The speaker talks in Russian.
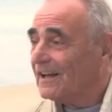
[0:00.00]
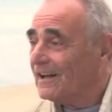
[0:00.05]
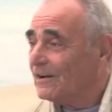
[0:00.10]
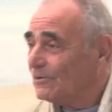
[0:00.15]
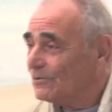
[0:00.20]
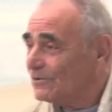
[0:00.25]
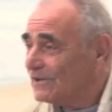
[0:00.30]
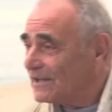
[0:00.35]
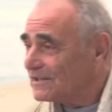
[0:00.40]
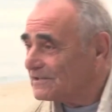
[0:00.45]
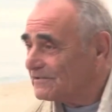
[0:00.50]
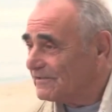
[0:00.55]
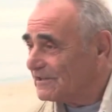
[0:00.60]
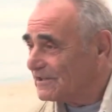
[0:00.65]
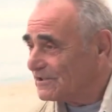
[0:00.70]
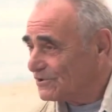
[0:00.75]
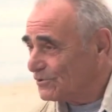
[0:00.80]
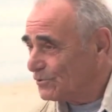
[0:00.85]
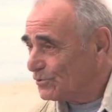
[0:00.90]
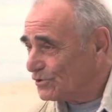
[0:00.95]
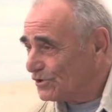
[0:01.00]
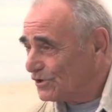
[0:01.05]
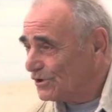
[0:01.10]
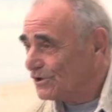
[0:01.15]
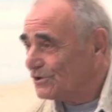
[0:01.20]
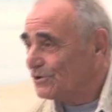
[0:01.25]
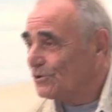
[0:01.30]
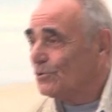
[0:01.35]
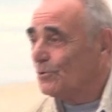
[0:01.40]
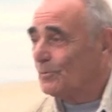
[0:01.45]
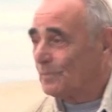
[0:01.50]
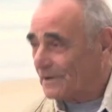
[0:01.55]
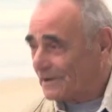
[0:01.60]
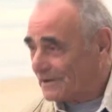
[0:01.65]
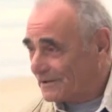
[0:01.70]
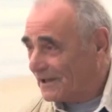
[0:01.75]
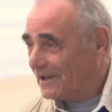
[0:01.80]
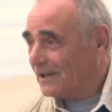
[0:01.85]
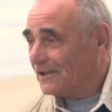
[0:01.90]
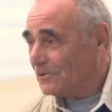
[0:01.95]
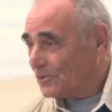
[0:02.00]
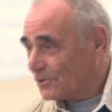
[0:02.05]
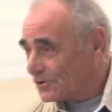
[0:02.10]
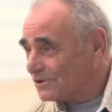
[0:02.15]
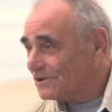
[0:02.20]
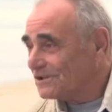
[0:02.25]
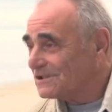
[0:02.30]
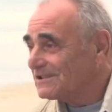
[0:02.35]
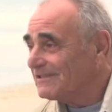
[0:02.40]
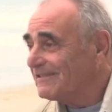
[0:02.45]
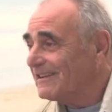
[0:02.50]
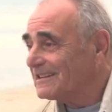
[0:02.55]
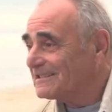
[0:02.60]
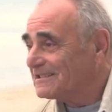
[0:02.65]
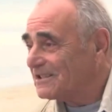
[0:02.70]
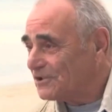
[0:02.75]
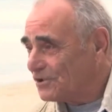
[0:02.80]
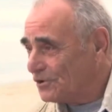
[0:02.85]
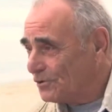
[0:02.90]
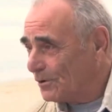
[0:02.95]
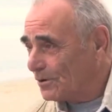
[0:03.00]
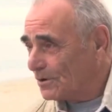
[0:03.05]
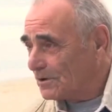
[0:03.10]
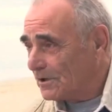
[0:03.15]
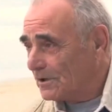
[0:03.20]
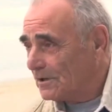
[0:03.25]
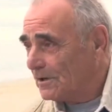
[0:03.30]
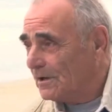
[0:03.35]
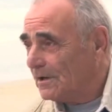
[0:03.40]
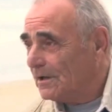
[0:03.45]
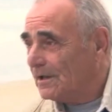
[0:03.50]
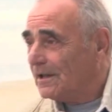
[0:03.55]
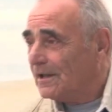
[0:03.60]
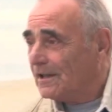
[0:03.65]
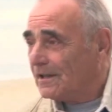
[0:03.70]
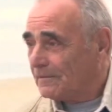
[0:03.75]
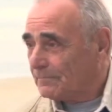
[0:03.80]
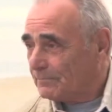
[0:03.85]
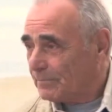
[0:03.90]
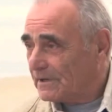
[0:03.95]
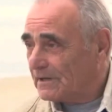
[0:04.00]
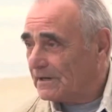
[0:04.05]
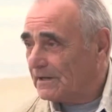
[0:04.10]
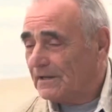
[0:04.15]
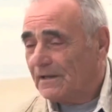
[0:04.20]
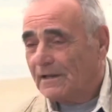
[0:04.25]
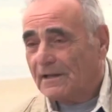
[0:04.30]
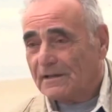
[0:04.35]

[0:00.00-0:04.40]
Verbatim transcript: а у нас воздушные трубки, то, что были. называется шнорхель, да. были,